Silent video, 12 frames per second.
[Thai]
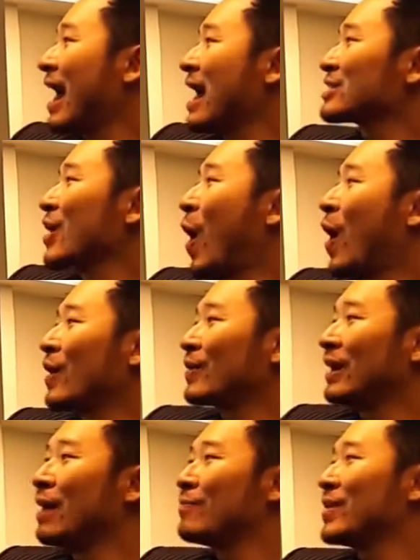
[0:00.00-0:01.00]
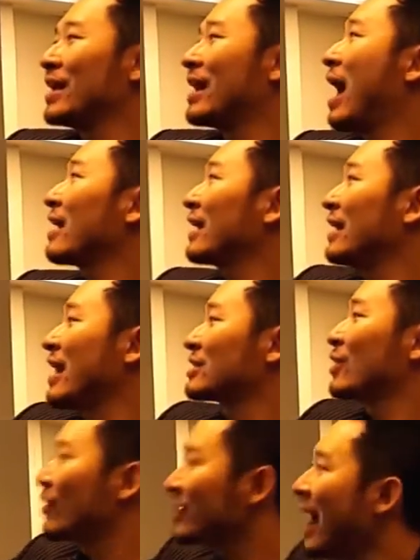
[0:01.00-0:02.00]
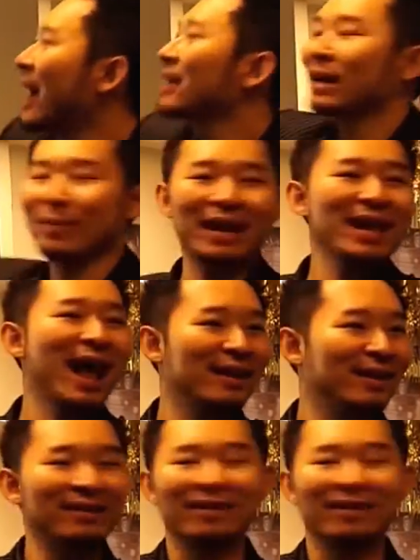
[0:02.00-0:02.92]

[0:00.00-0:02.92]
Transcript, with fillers: ระยะสองเริ่มมีแล้วกินเอ็กโซดันกลับไประยะ